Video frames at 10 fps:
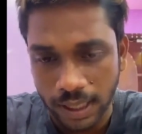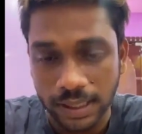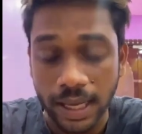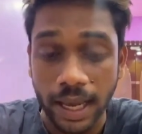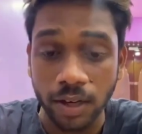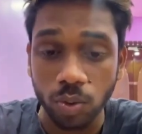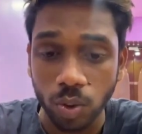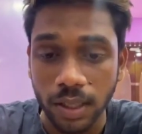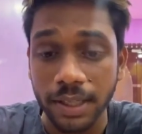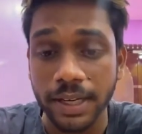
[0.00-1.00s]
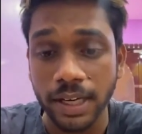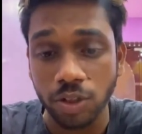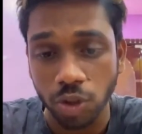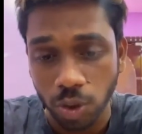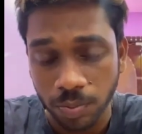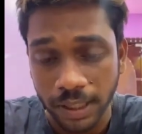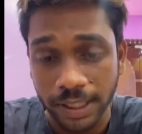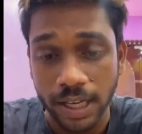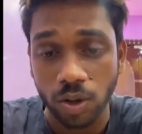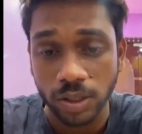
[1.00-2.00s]
डालिए एंड गूगल इंडिया एंड यूट्यूब
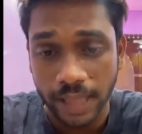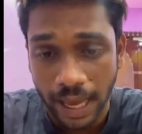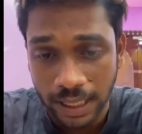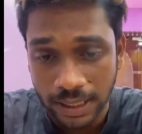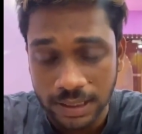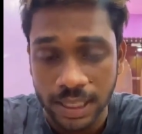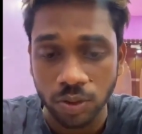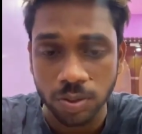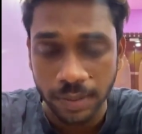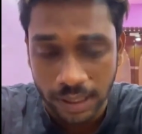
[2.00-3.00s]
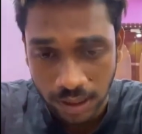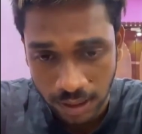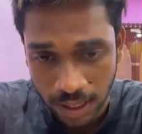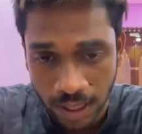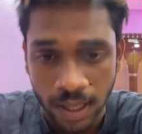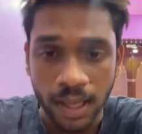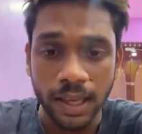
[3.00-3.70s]
इंडिया को टैग कीजिए एंड उसमें लिखिए